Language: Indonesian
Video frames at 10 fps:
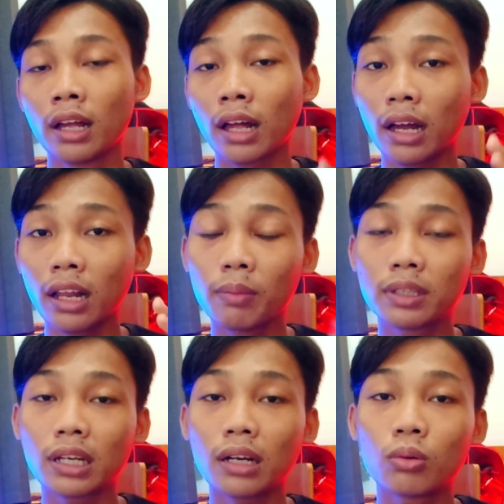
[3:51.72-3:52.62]
Kalian
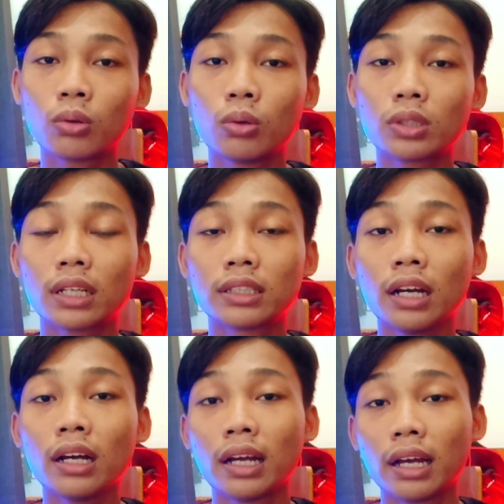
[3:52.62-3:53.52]
bisa unduh
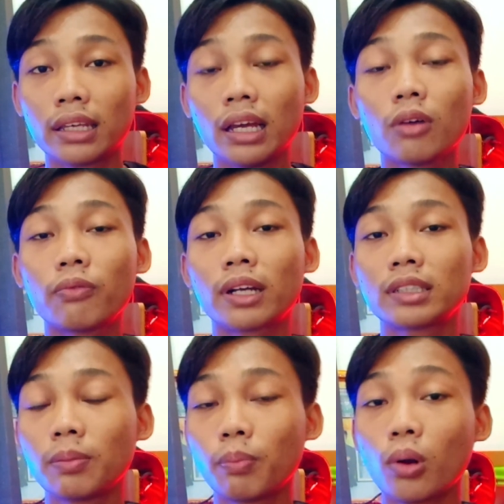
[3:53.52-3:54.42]
saja yang
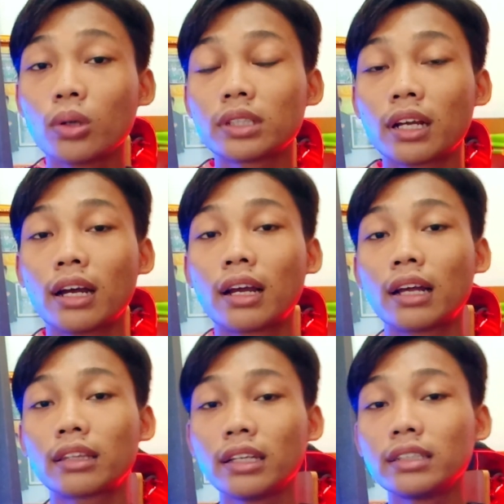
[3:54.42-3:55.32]
versi Pro secara
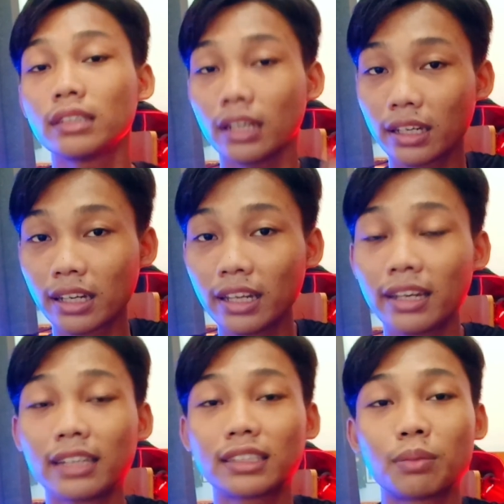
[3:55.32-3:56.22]
gratis di
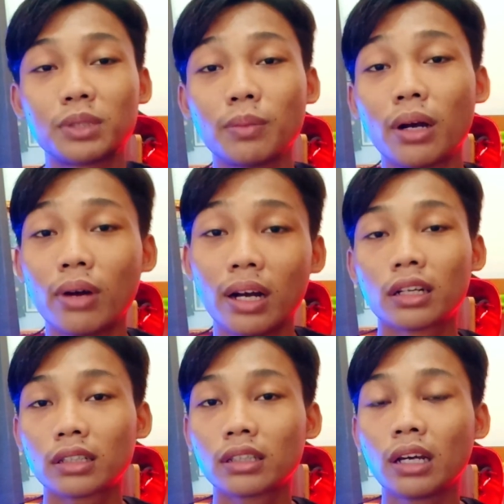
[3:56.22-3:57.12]
link deskripsi bawah.
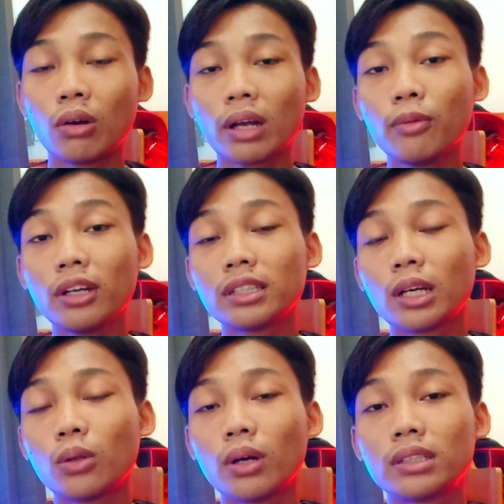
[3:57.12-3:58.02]
Dan oke mungkin
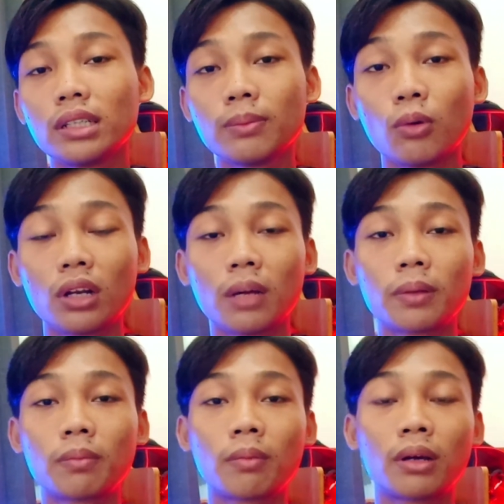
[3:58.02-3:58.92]
segitu aja semoga
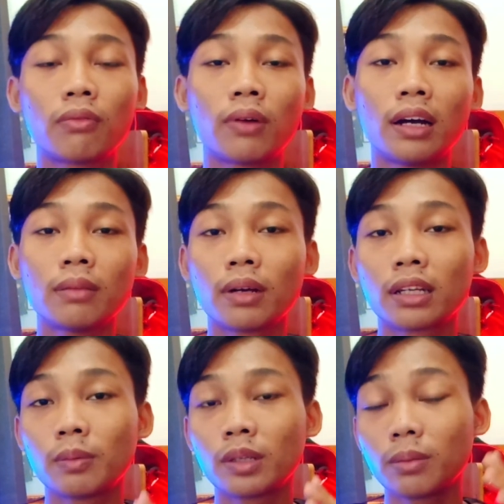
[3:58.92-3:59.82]
dapat bermanfaat
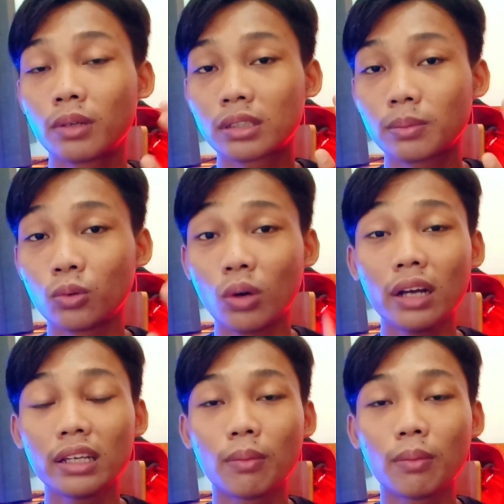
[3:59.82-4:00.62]
bagi teman-teman semua yang